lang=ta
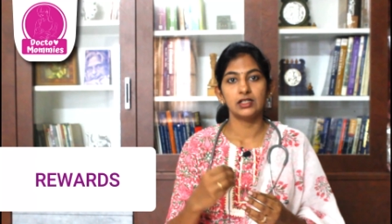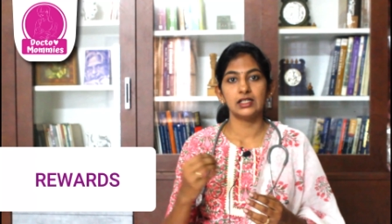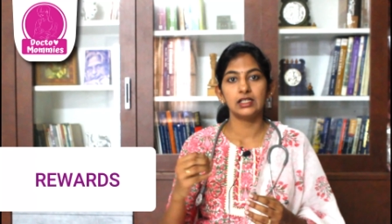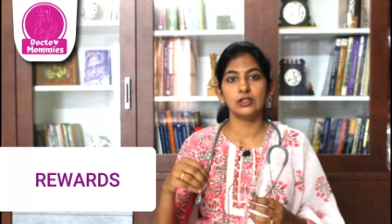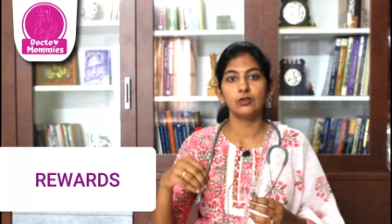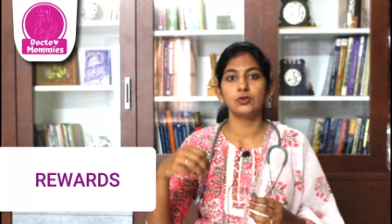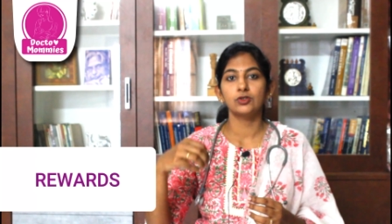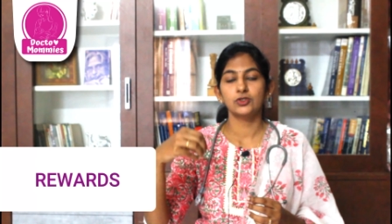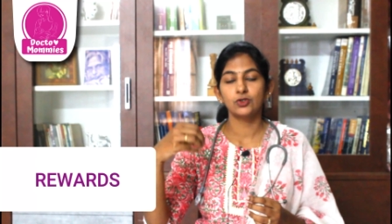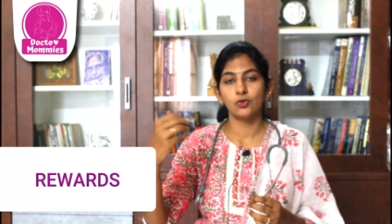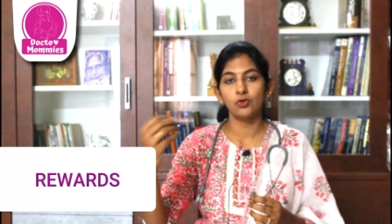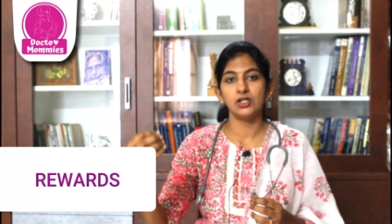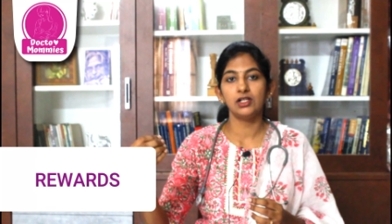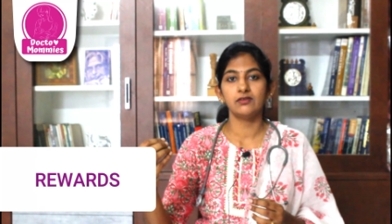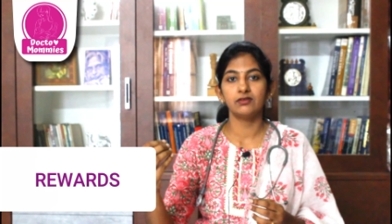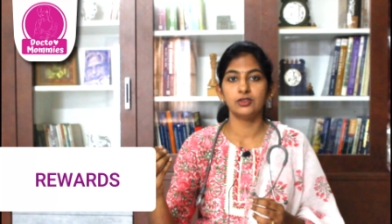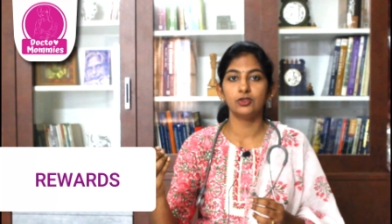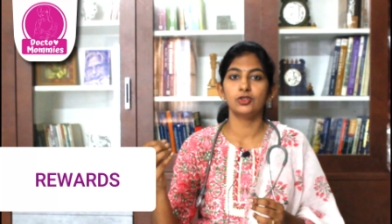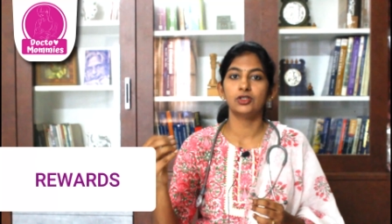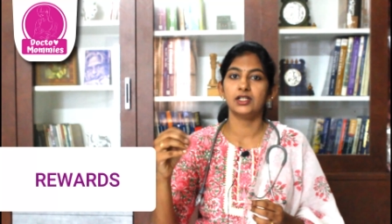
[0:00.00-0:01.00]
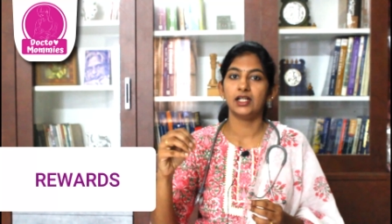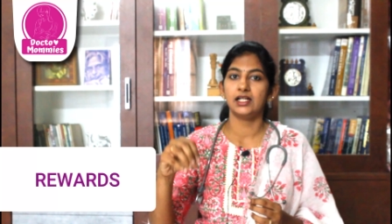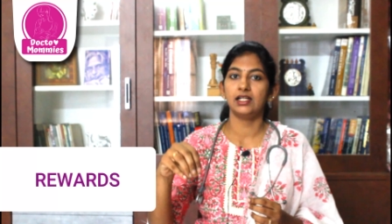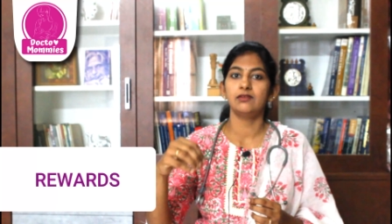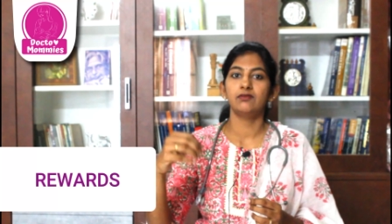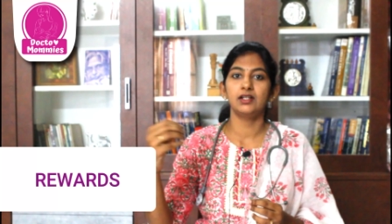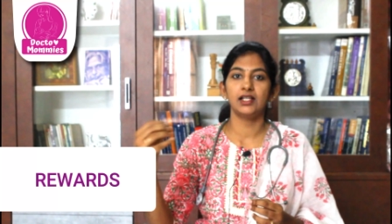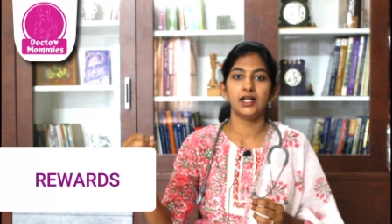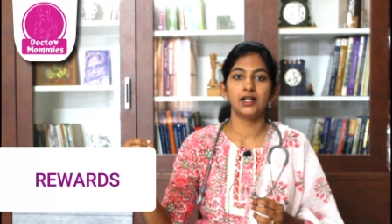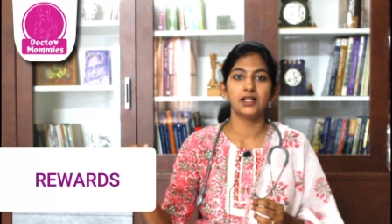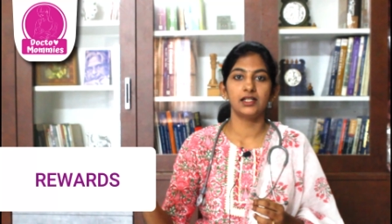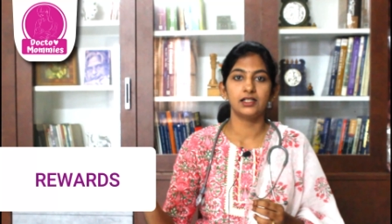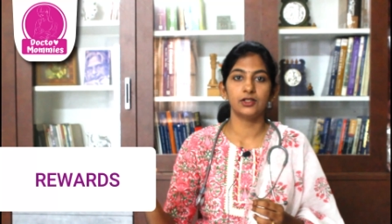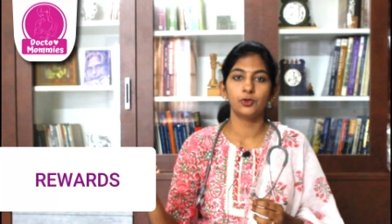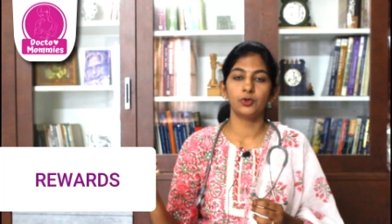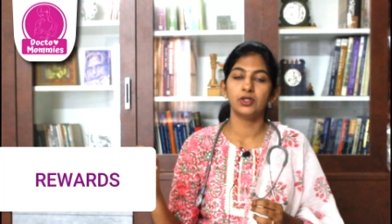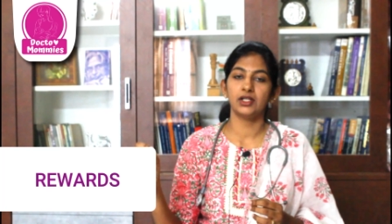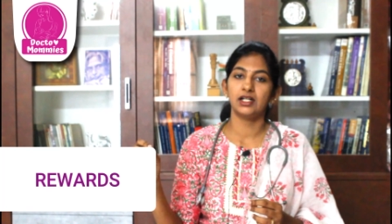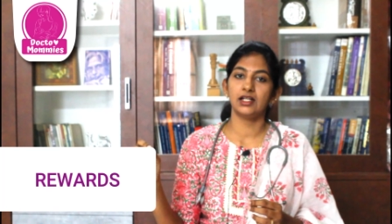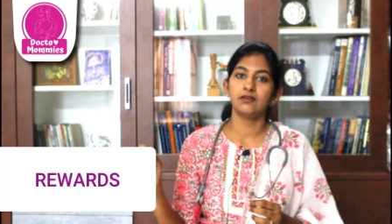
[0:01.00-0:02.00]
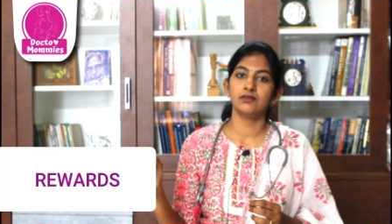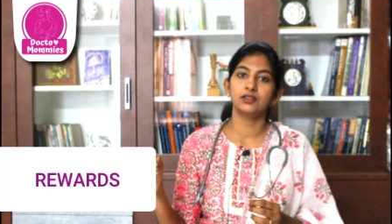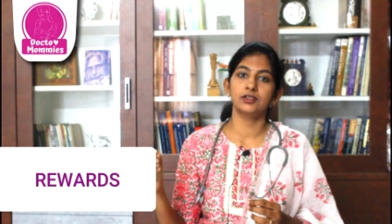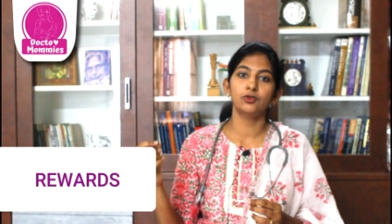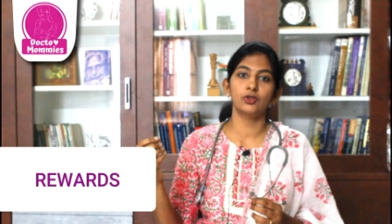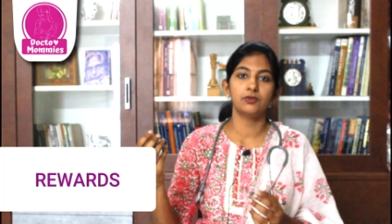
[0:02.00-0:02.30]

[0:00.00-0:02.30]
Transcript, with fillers: ஏதோ ஒரு ஸ்கூலில் வந்து ஒரு நல்ல விளையாடிட்டோ இல்லைனா வந்து